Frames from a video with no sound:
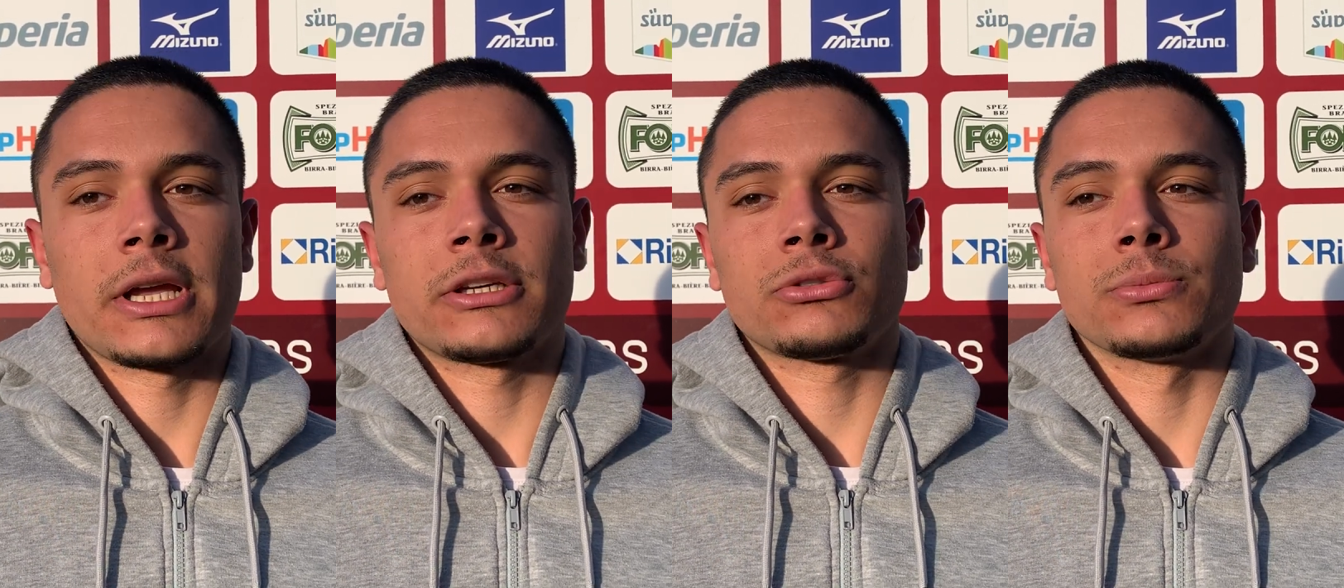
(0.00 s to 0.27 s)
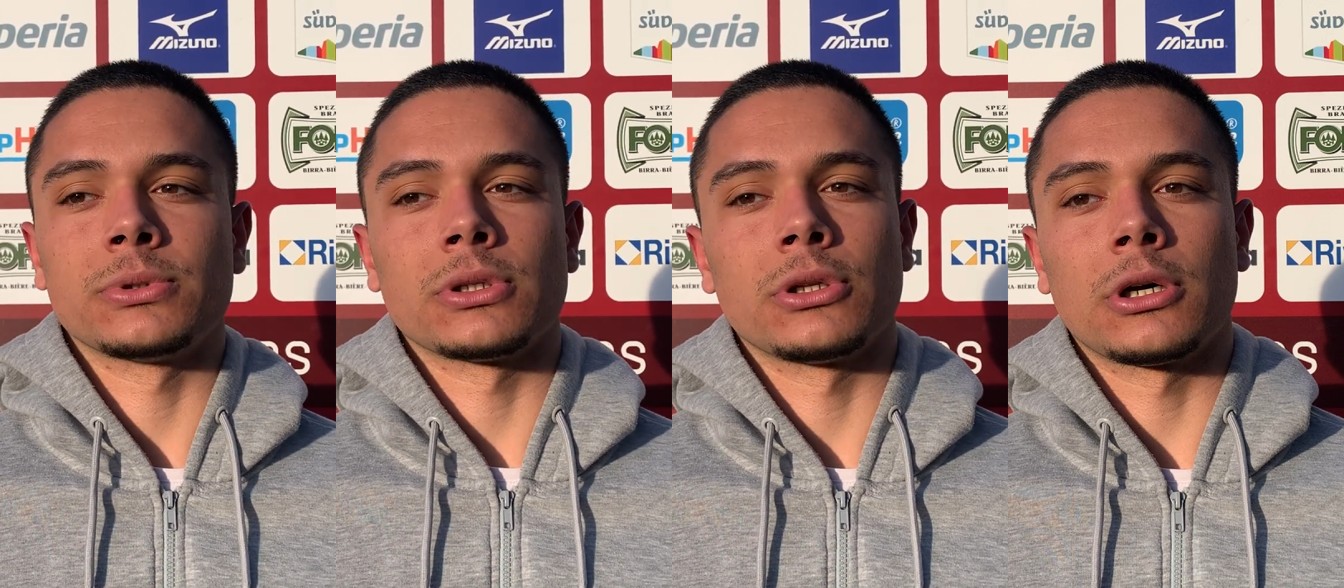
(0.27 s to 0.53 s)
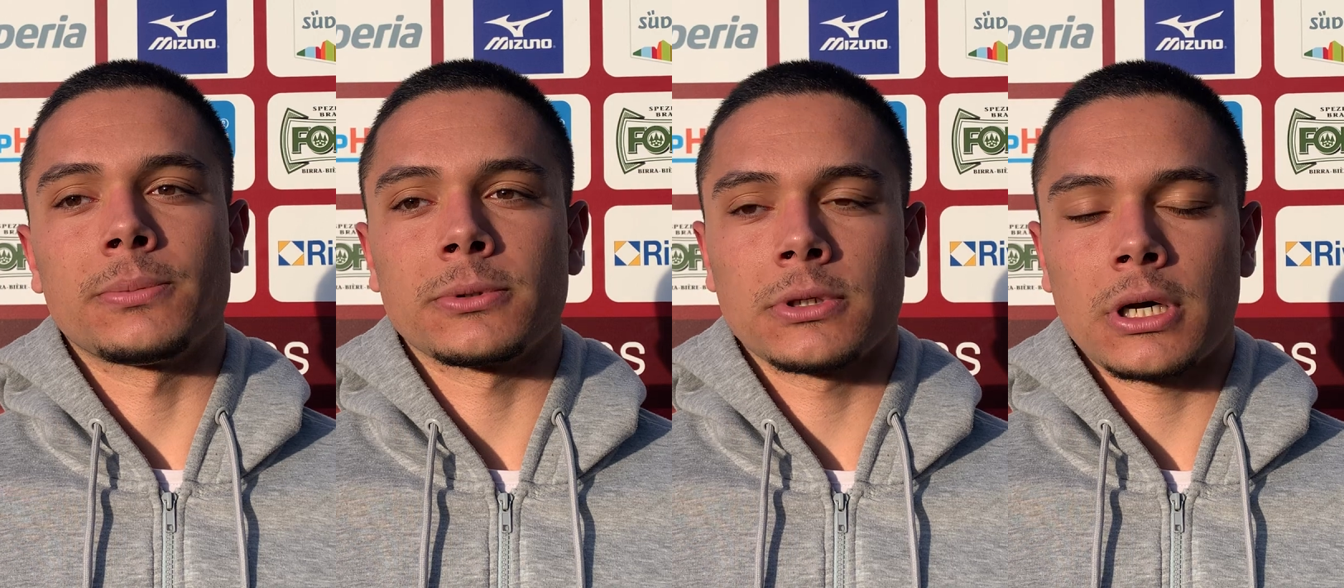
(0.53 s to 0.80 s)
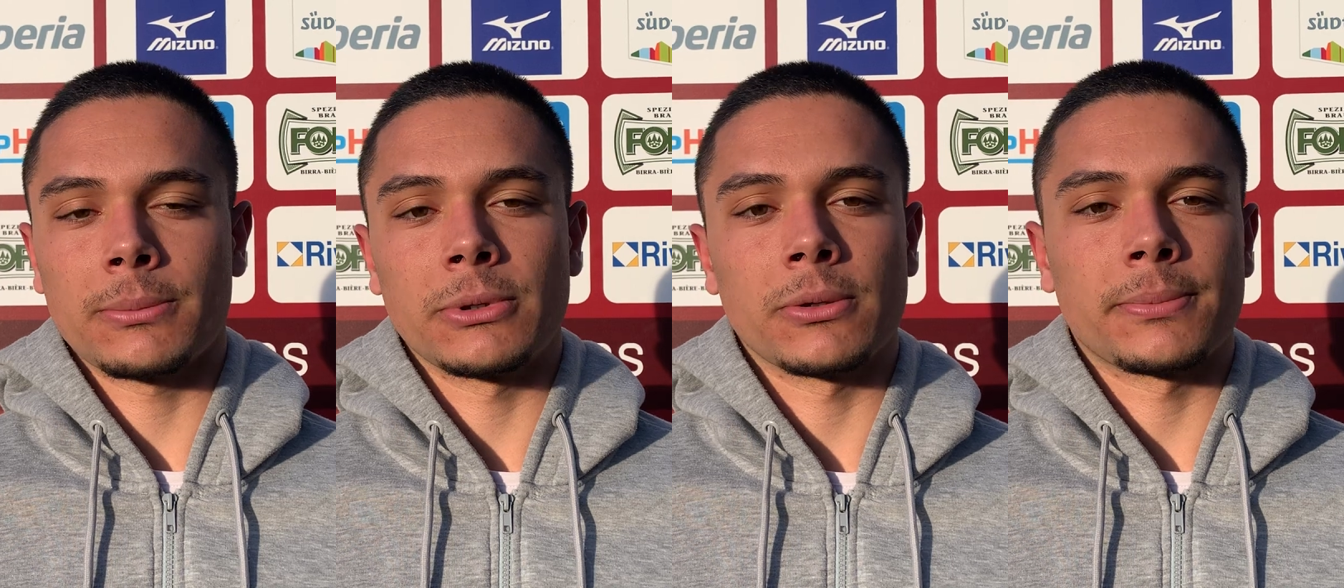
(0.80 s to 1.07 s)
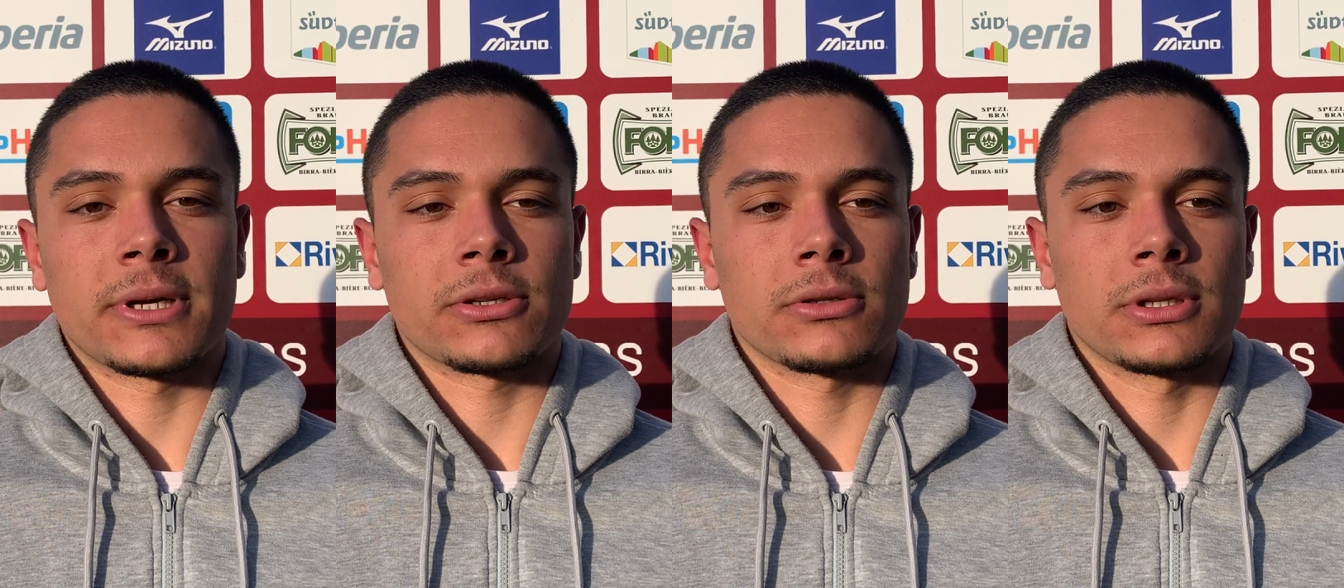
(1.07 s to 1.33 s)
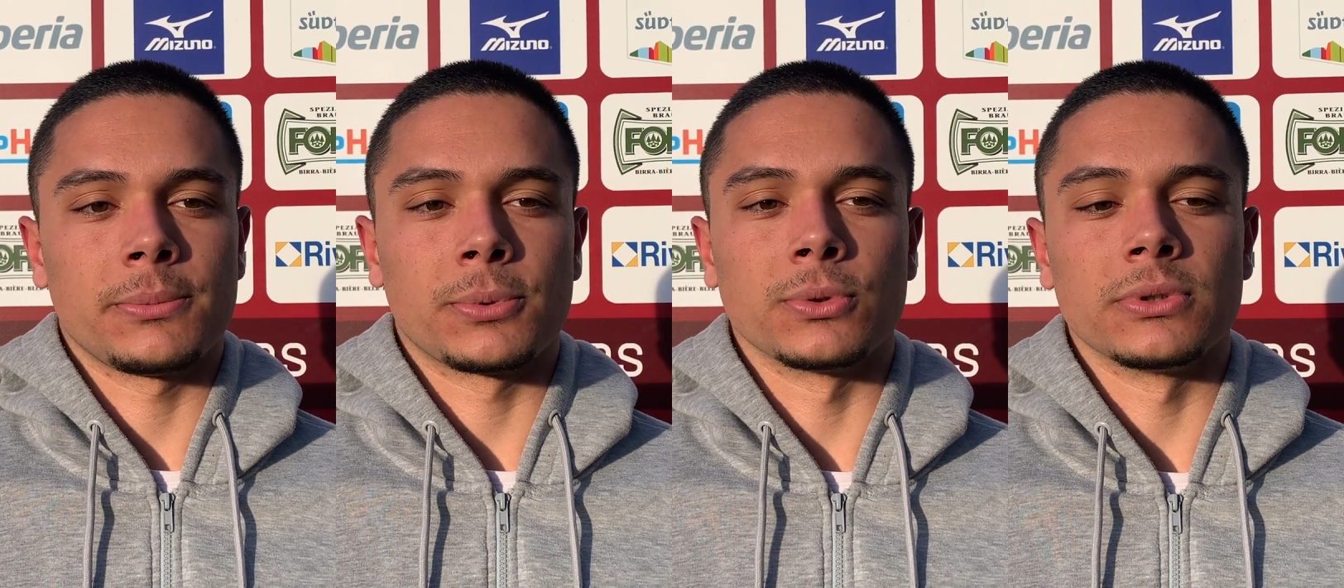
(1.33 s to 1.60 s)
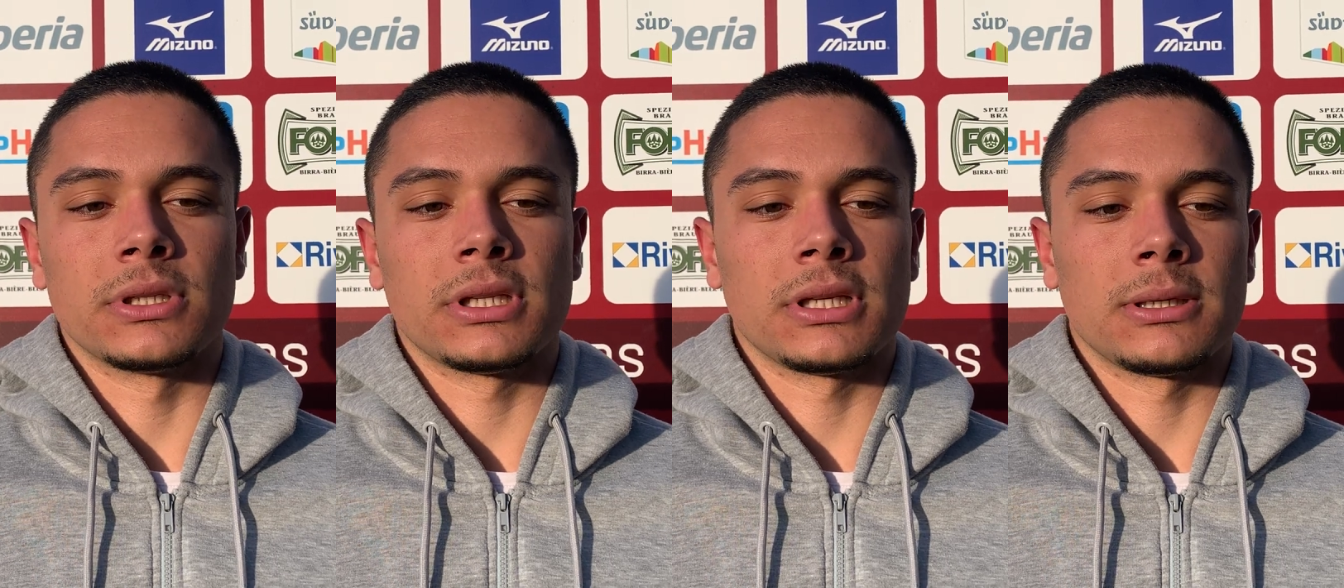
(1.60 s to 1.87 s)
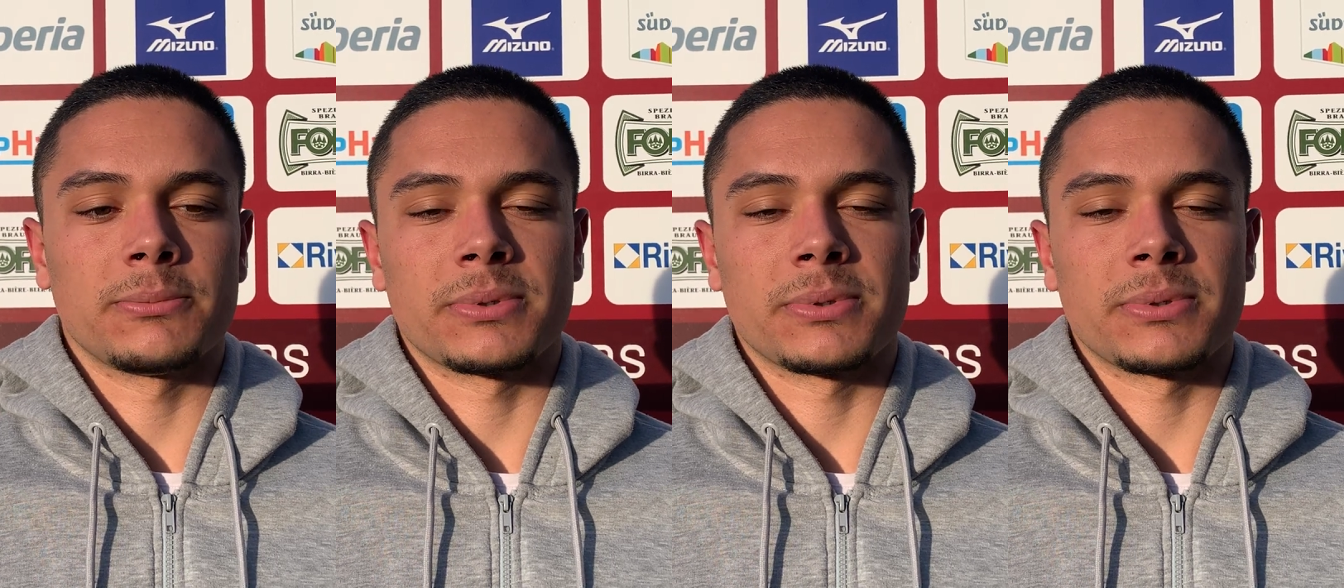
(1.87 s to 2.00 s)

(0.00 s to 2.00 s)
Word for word: e subito dopo abbiamo perso dei punti